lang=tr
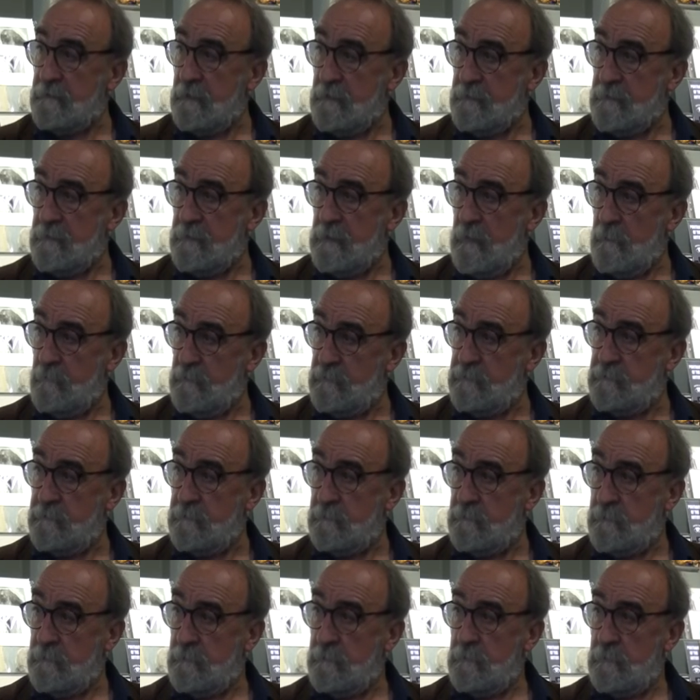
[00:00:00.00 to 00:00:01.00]
da
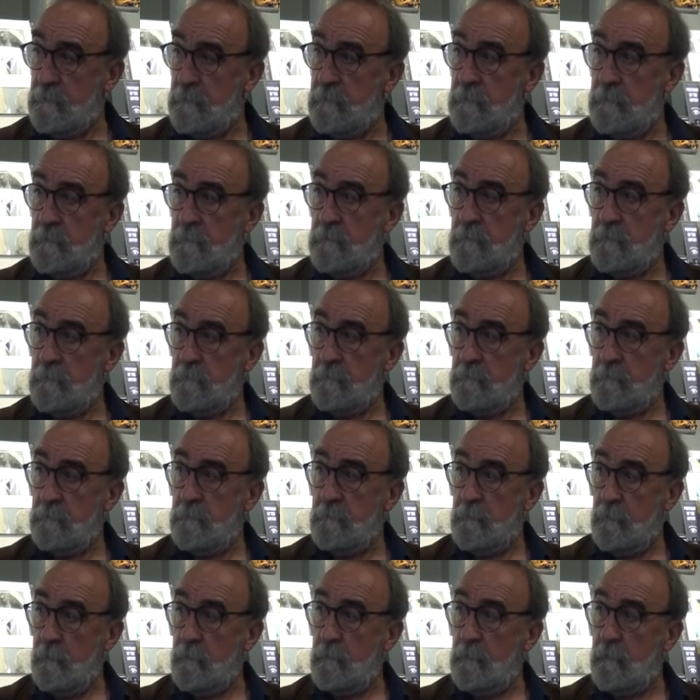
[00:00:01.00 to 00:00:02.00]
dinlemiştir.
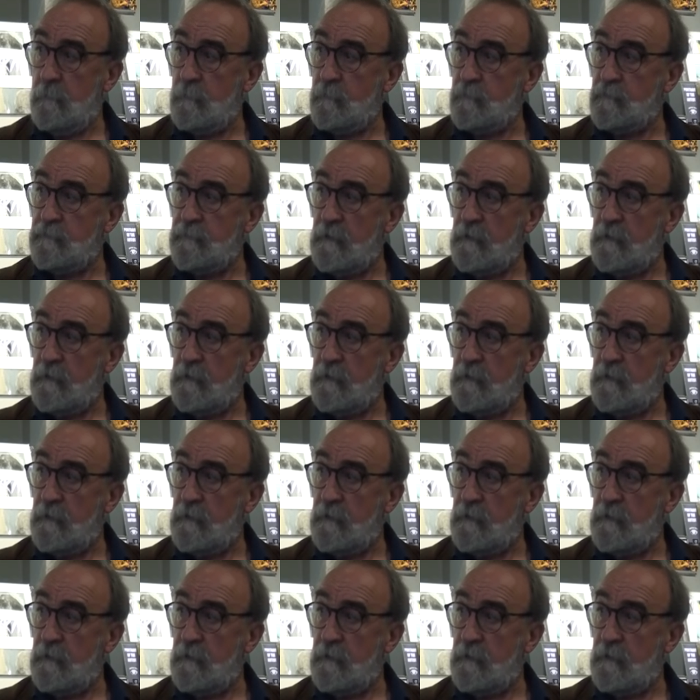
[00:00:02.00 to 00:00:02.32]
Öyle bir ha,